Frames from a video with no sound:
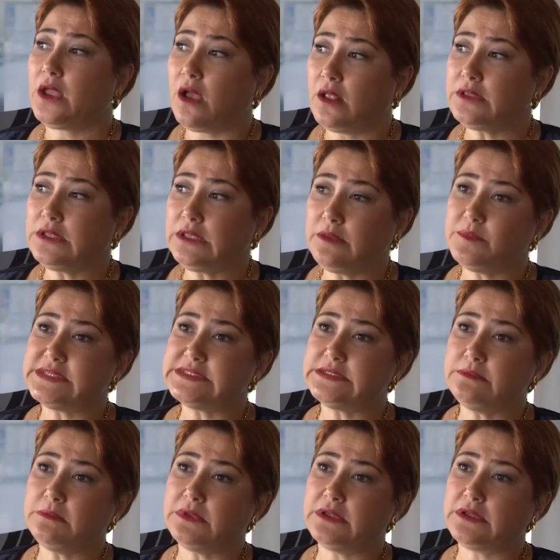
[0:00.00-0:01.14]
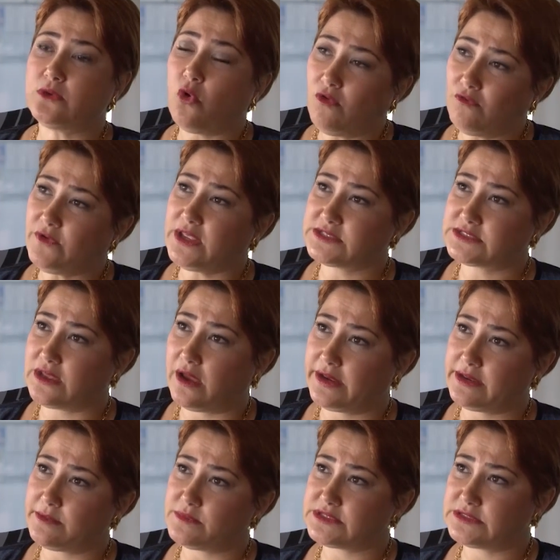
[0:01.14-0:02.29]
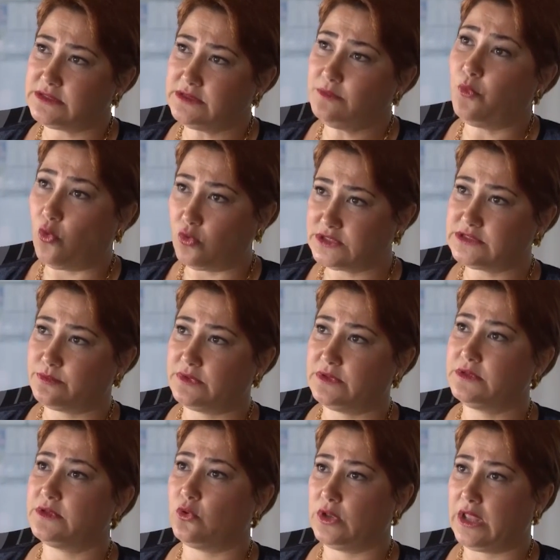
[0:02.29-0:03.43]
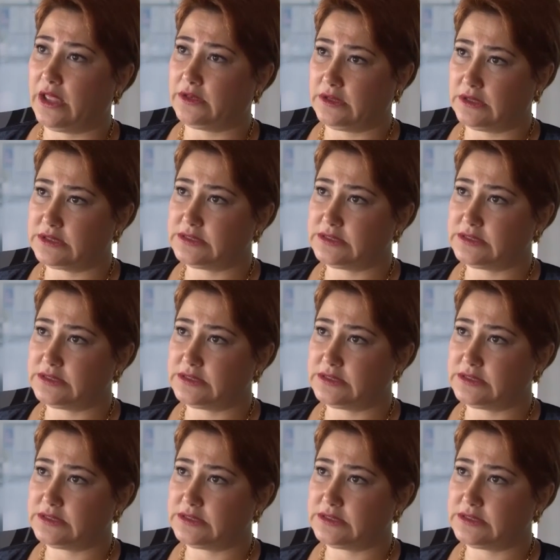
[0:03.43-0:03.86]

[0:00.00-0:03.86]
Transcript: Kaldı ki bizim GoFlex ailemizin portable olan